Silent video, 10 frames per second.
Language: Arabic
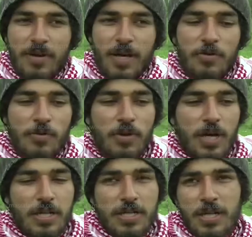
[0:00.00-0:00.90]
فانه كنا
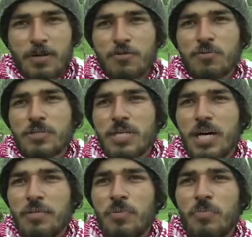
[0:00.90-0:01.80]
قاعدين انا
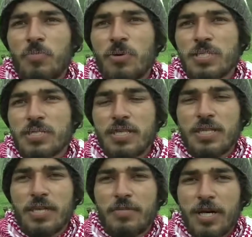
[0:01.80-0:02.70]
واصحابي اللي هم
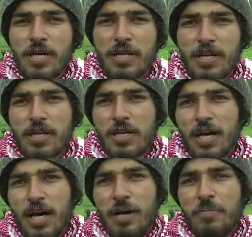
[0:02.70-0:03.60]
المؤسسين كمان
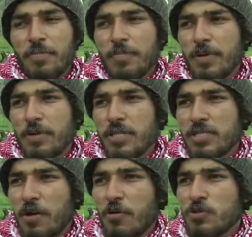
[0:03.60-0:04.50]
عم
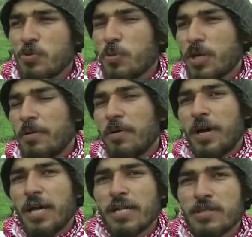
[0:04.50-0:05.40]
نتشاور شو ممكن نعمل
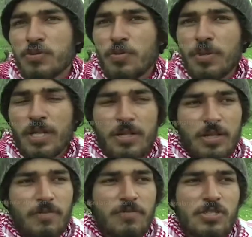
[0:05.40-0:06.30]
بحياتنا شو ممكن
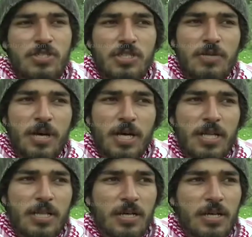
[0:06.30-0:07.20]
نضيف شيء جديد
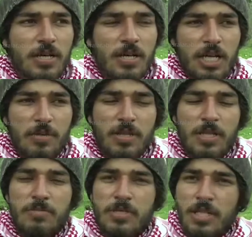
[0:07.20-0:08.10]
بحياتنا نعمل
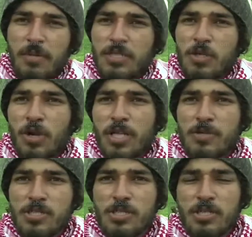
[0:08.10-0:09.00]
يعني نعمل جولات
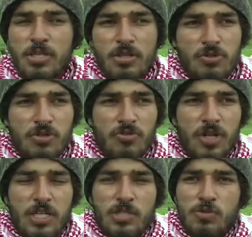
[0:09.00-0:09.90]
مشي
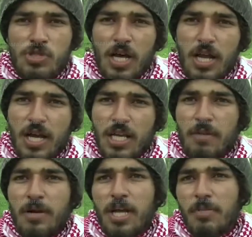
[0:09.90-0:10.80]
شفناها شيء مستهلك
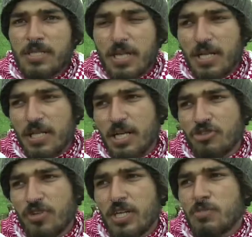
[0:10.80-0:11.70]
كمان على البسكليتات
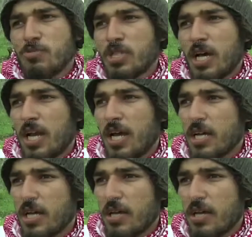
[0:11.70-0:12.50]
شفناها شيء مستهلك